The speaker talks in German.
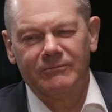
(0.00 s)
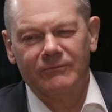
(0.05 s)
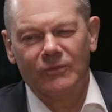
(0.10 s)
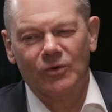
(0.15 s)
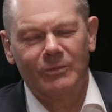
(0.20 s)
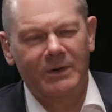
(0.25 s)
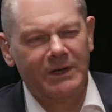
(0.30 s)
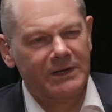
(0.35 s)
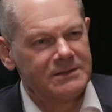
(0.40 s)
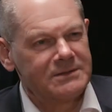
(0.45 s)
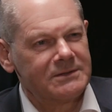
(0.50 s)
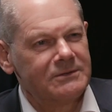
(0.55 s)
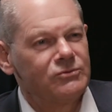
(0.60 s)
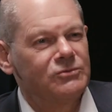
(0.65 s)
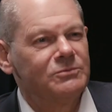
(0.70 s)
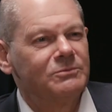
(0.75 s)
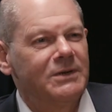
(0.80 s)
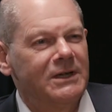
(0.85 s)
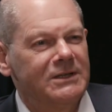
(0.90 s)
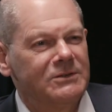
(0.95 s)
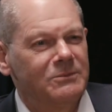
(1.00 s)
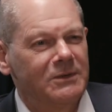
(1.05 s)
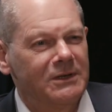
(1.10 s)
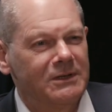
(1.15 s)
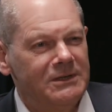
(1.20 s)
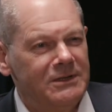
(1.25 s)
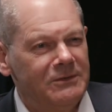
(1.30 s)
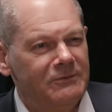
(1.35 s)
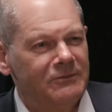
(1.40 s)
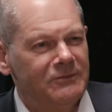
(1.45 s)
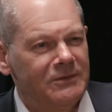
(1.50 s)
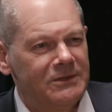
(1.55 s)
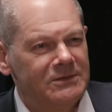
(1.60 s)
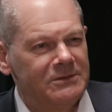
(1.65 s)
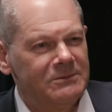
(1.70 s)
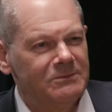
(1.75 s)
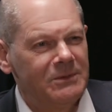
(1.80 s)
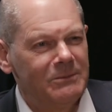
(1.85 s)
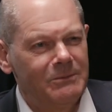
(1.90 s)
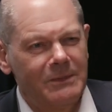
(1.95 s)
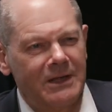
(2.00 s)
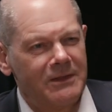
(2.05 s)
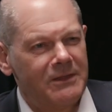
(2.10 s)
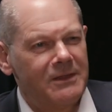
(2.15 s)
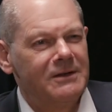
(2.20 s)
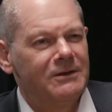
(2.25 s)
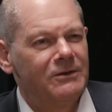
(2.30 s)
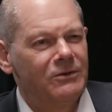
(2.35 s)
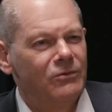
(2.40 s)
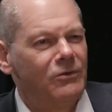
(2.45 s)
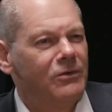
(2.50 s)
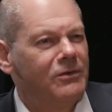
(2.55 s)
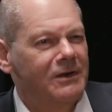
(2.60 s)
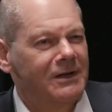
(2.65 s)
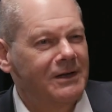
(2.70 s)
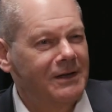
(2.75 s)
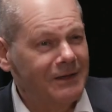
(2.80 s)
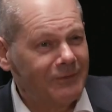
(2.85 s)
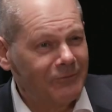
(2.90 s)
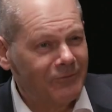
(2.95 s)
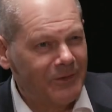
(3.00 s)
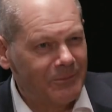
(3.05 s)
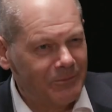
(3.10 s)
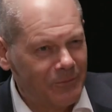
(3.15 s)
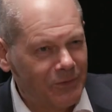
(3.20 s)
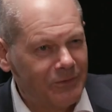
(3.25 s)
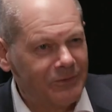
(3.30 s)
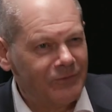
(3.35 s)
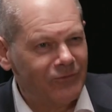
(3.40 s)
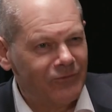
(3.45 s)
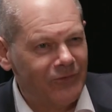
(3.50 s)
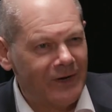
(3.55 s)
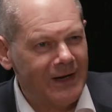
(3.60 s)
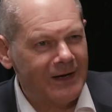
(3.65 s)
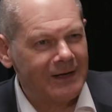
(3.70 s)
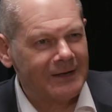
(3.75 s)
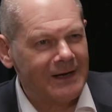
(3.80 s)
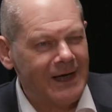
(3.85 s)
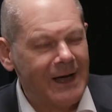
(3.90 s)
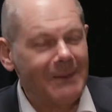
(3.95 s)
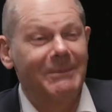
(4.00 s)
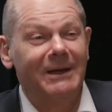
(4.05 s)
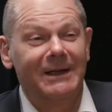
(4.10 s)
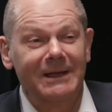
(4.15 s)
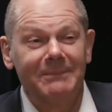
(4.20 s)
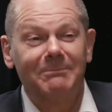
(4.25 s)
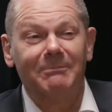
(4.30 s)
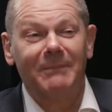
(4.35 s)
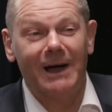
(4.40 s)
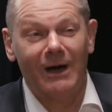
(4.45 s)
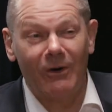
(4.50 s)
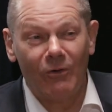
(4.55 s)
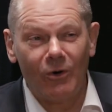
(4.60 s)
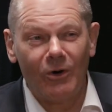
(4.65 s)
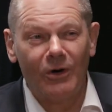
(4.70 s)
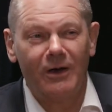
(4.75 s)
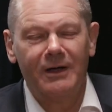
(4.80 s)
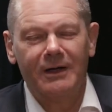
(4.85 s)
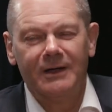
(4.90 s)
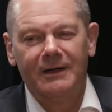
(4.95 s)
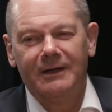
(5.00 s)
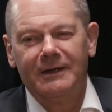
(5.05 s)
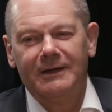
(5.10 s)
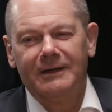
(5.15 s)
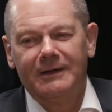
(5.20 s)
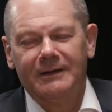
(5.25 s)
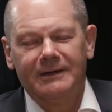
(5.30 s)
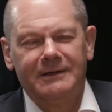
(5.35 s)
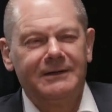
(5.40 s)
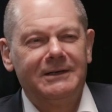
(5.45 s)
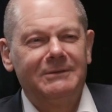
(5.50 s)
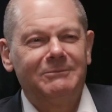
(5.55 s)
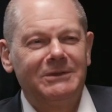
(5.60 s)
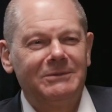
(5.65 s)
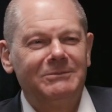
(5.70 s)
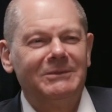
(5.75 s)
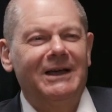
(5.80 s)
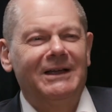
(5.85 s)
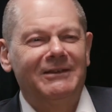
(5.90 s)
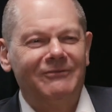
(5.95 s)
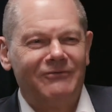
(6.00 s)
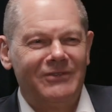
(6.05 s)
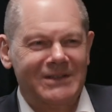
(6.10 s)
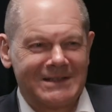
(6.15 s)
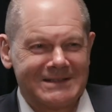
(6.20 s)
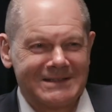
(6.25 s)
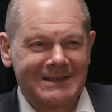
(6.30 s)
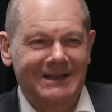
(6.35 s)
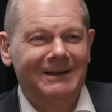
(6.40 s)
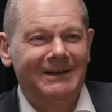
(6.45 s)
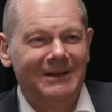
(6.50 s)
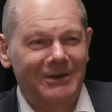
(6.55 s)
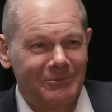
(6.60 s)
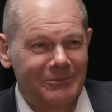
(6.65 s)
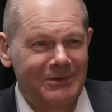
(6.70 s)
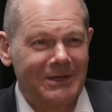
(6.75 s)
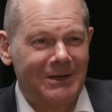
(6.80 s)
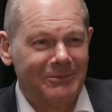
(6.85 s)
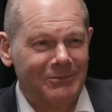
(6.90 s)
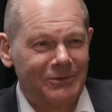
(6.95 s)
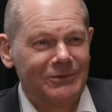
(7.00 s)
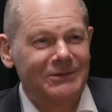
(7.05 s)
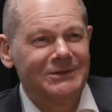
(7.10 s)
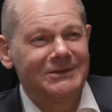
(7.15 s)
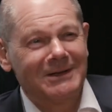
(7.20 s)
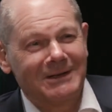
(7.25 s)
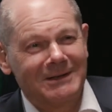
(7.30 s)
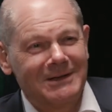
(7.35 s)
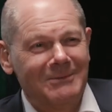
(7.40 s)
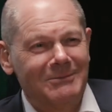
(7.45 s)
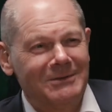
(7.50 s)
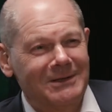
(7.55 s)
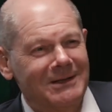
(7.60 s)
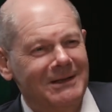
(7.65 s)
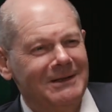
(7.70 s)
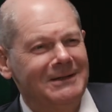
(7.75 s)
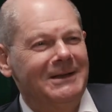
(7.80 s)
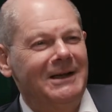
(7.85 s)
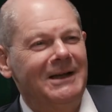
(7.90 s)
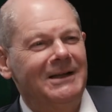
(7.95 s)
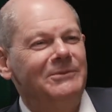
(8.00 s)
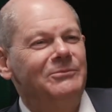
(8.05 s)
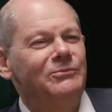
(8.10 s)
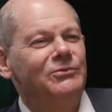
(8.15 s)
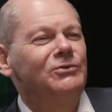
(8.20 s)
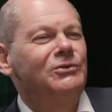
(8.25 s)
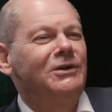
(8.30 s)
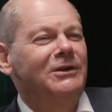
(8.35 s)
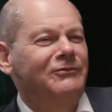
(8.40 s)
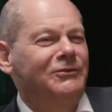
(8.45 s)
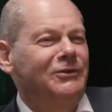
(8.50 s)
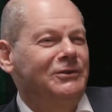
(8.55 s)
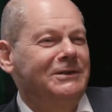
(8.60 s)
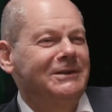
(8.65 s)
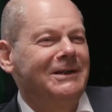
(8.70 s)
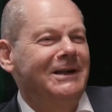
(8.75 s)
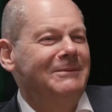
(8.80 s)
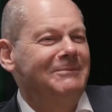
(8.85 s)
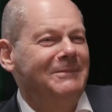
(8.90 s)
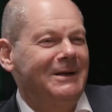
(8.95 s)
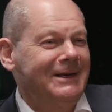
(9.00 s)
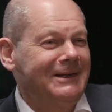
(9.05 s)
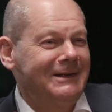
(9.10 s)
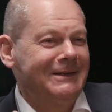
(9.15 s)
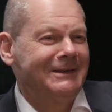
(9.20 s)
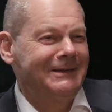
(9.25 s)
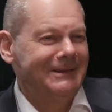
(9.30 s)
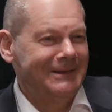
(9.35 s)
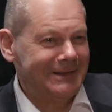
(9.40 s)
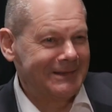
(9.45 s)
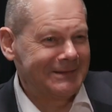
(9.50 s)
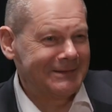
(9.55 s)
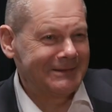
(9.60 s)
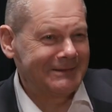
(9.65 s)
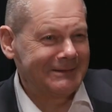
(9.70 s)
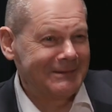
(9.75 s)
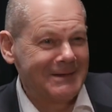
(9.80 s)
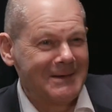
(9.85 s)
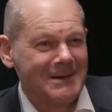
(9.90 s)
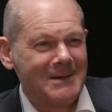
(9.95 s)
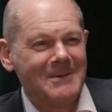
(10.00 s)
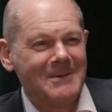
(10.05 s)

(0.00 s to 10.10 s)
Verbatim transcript: humanistischen Perspektiven, wie sie mit Martin Luther King verbunden waren, aber eben auch, indem ich mir einen Witz erlaubt habe und gesagt habe, ich hätte alle Bücher von Karl May gelesen